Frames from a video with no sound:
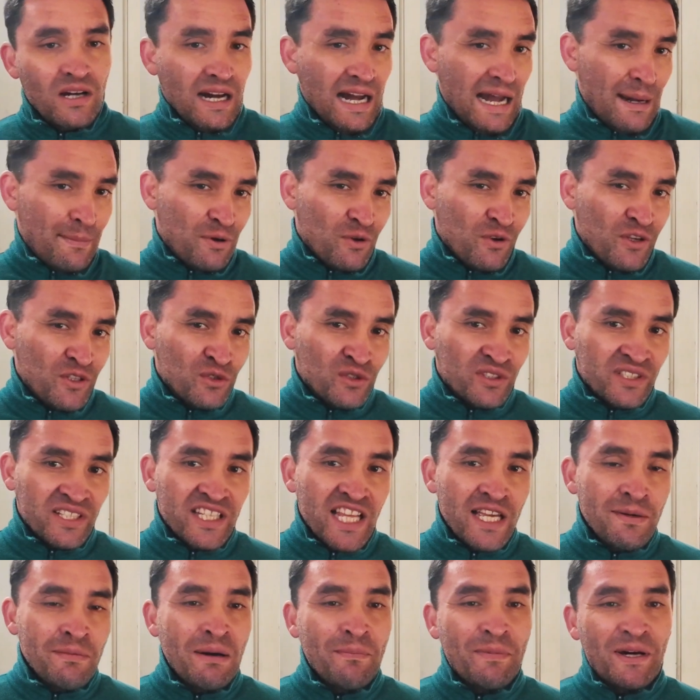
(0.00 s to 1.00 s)
Aprovecho este
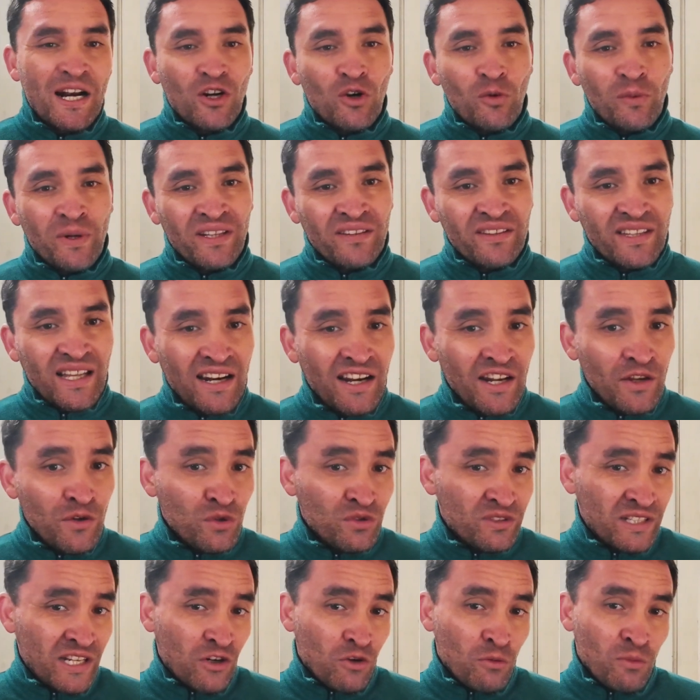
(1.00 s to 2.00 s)
tema para comentarle y
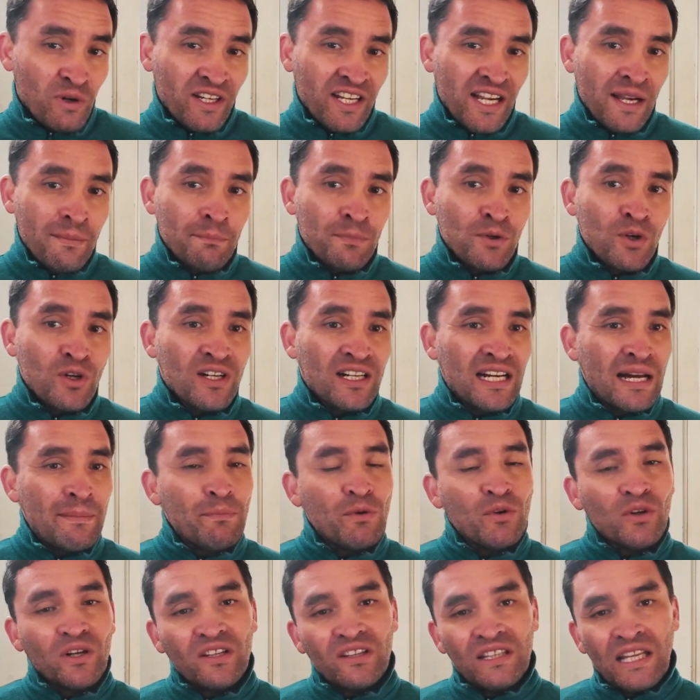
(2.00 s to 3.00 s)
usar como ejemplo el
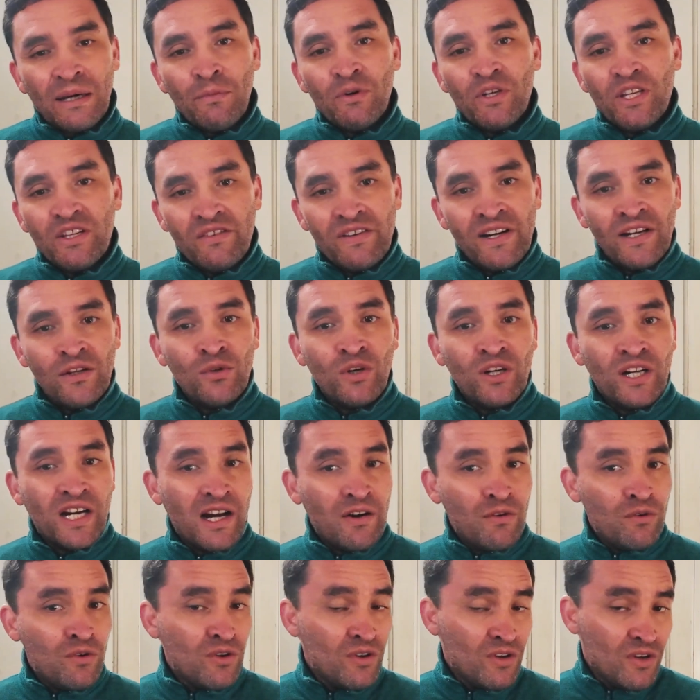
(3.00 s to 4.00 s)
cambio que estamos llevando a
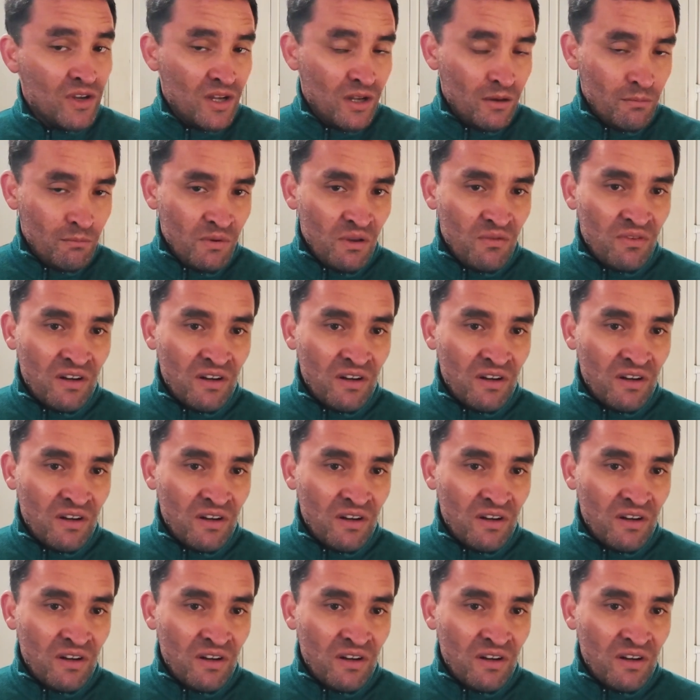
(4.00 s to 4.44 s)
cabo mi